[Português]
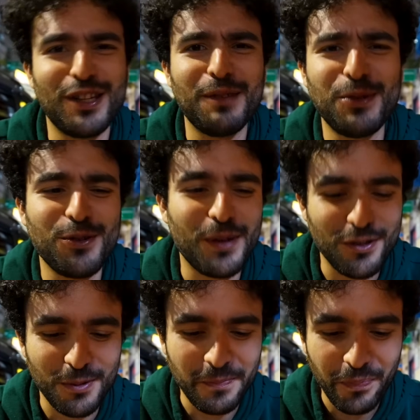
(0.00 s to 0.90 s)
ter pedido mais
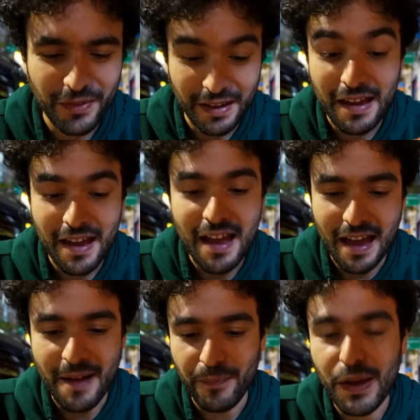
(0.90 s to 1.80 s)
uma.
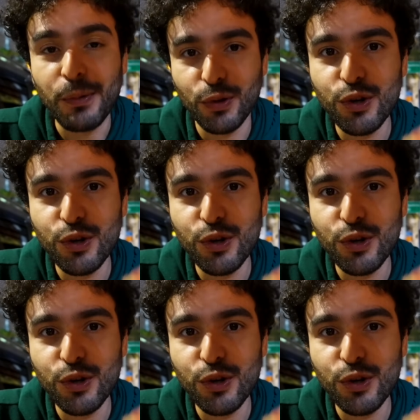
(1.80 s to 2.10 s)
É muito